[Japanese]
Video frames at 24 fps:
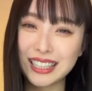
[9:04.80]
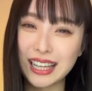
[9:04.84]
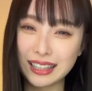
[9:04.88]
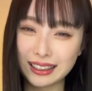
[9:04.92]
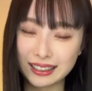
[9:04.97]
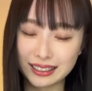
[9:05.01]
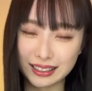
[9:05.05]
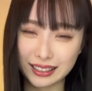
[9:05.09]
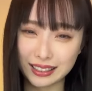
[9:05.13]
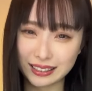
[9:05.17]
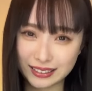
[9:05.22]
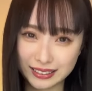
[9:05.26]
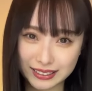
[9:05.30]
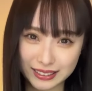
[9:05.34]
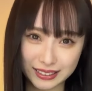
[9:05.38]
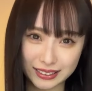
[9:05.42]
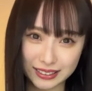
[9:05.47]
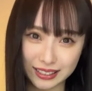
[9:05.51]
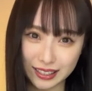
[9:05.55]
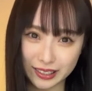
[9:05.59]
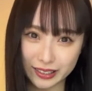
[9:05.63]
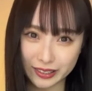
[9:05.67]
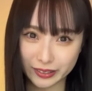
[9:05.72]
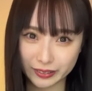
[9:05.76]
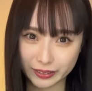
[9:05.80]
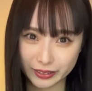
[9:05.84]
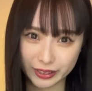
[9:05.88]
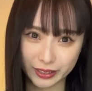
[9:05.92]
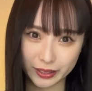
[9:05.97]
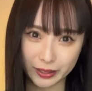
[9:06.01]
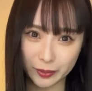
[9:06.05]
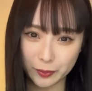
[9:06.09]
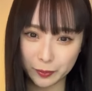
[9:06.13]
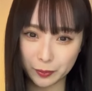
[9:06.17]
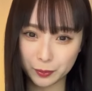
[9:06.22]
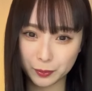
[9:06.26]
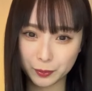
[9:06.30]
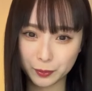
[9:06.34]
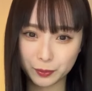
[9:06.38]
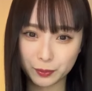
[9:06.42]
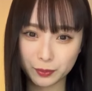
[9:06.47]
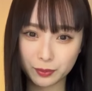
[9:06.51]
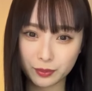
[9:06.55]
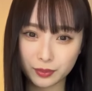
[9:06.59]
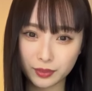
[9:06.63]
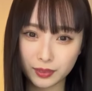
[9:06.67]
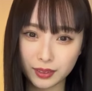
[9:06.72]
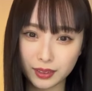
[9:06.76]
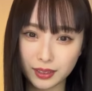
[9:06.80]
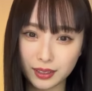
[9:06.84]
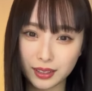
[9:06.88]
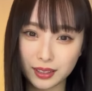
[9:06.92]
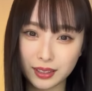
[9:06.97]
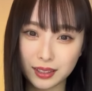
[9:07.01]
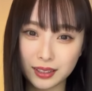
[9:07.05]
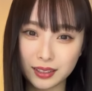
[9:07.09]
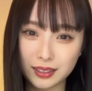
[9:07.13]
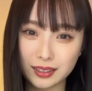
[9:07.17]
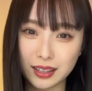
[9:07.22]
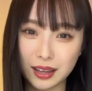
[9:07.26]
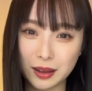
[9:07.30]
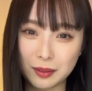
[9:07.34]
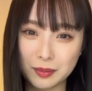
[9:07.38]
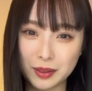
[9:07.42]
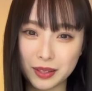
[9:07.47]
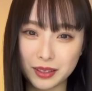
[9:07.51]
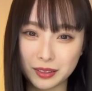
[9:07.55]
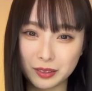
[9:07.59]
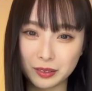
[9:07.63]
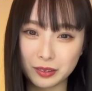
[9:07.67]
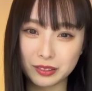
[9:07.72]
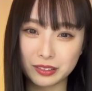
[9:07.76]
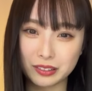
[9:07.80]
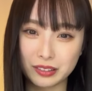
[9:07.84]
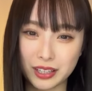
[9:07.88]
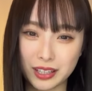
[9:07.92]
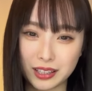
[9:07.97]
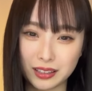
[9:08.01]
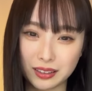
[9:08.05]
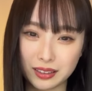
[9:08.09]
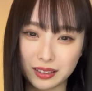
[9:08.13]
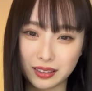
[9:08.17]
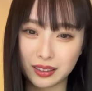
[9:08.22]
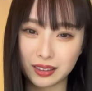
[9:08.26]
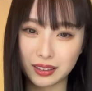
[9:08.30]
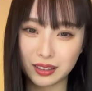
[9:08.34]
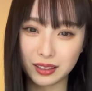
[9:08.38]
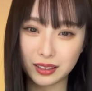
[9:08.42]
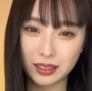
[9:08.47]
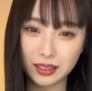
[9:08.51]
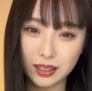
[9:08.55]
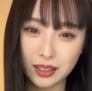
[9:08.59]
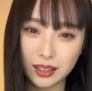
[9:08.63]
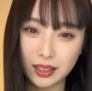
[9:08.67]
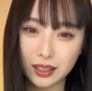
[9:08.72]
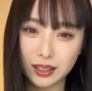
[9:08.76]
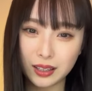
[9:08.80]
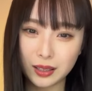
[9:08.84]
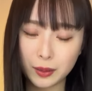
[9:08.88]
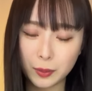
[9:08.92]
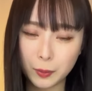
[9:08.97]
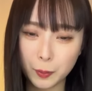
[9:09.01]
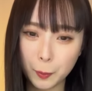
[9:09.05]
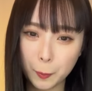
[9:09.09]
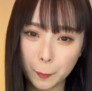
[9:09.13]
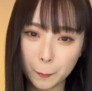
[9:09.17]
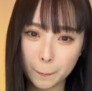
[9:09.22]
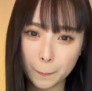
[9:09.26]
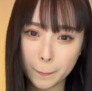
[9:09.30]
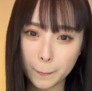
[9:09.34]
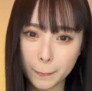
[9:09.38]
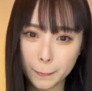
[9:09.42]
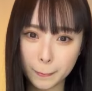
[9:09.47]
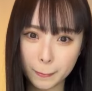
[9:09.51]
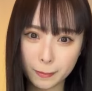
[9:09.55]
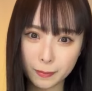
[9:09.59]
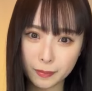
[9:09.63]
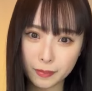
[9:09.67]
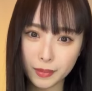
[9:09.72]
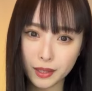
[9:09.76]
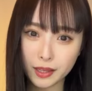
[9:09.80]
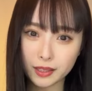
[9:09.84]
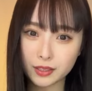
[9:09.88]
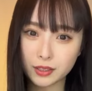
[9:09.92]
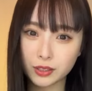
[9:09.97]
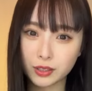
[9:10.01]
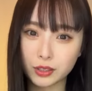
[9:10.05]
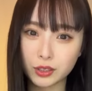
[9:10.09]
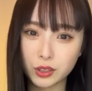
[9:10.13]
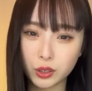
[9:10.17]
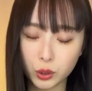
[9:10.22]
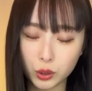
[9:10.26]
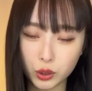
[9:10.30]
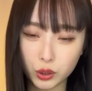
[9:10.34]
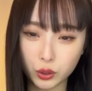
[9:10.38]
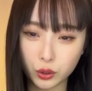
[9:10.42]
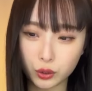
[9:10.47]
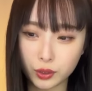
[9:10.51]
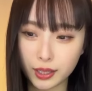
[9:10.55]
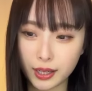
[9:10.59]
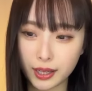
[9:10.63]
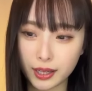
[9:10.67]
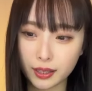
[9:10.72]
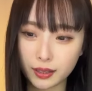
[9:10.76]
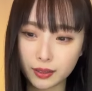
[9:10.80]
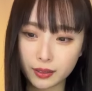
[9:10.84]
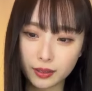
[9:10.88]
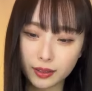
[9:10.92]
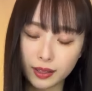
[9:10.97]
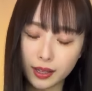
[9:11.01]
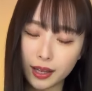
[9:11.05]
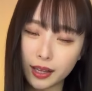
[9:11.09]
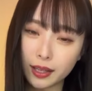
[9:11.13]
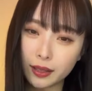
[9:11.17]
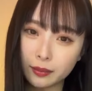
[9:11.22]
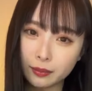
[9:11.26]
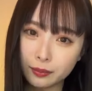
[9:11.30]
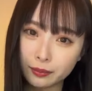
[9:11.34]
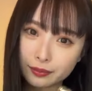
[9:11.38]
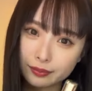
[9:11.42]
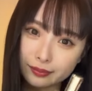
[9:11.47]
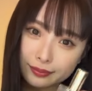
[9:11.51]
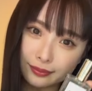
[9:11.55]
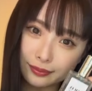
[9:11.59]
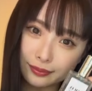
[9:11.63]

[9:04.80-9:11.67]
絶対違うよな食べとるやってスクショちょうだいはい